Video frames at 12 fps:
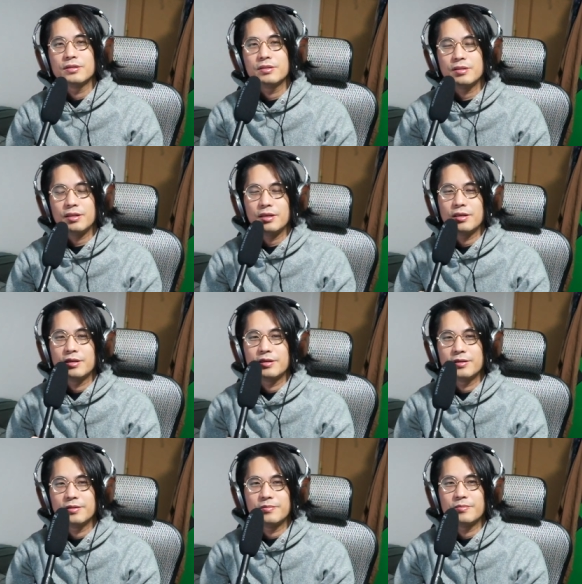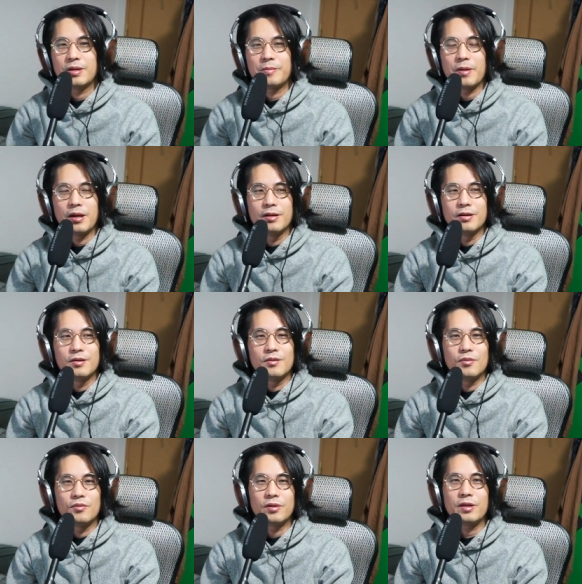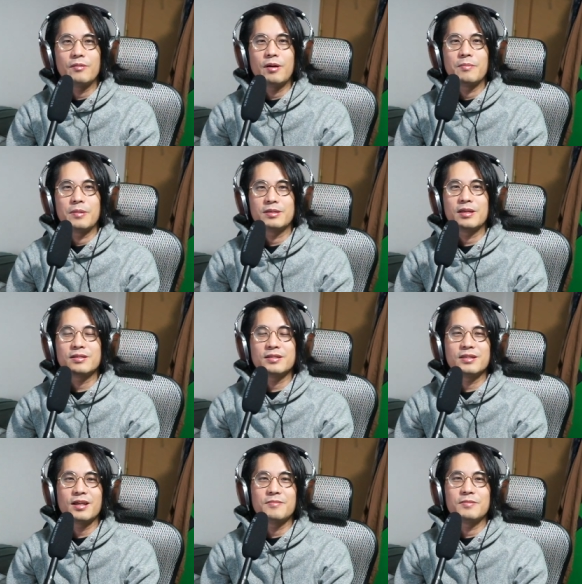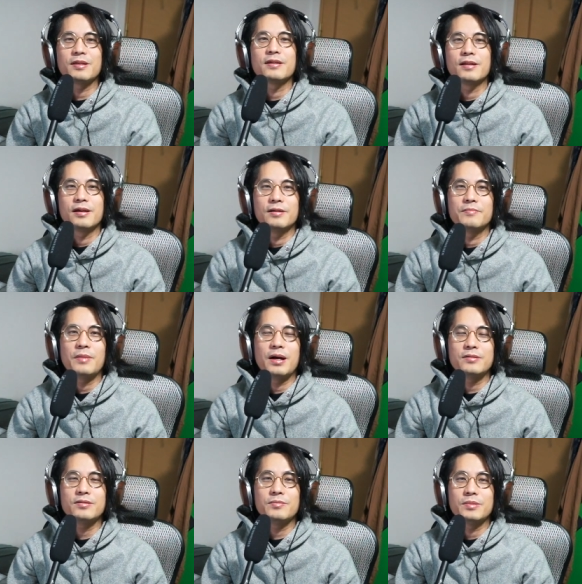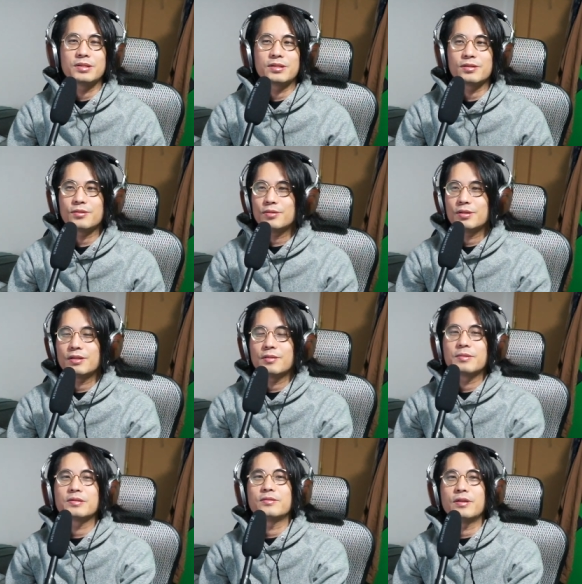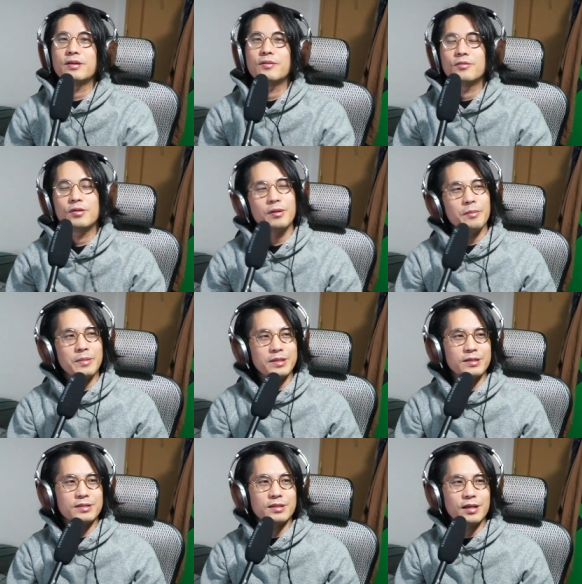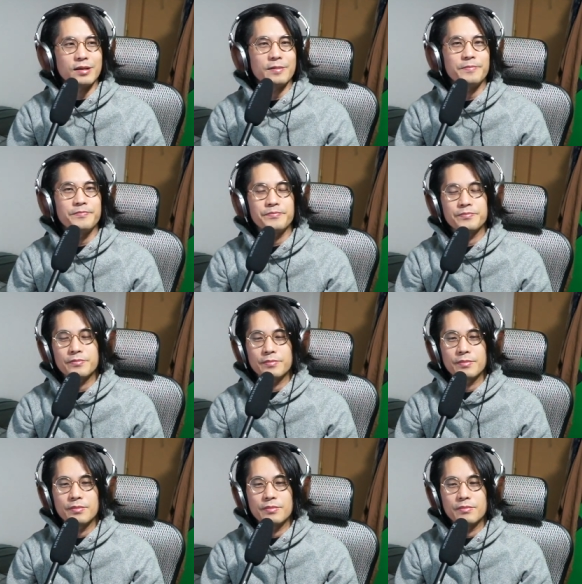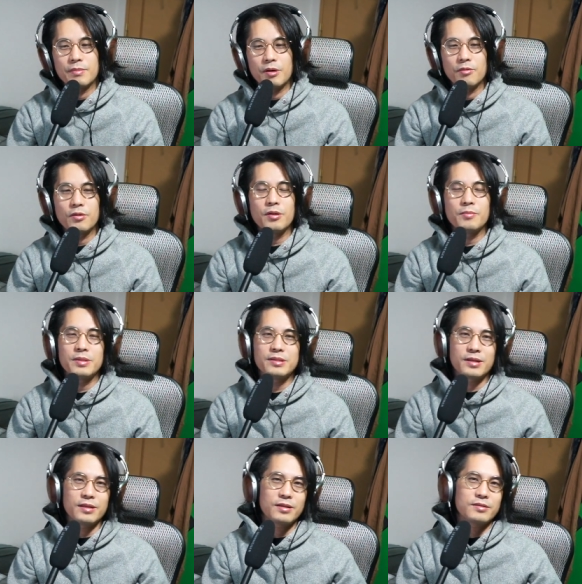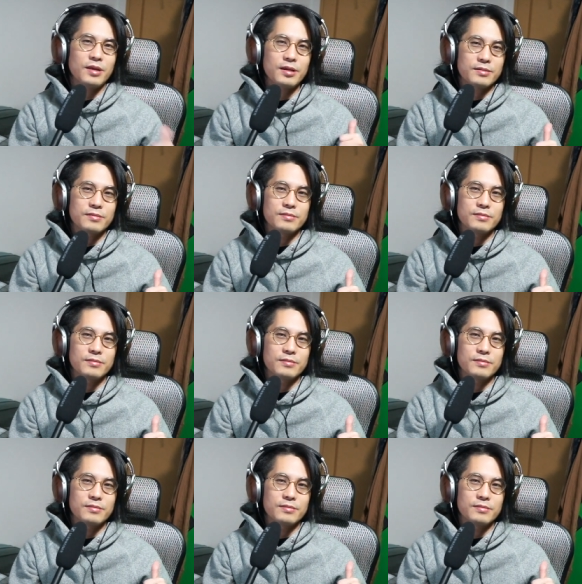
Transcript: で、まあ、やっぱ、俺は目立ちたいみたいな、まあ、ある意味すごい出てますよね。俺は目立ちたい。まあ、俺を見つけてくれ。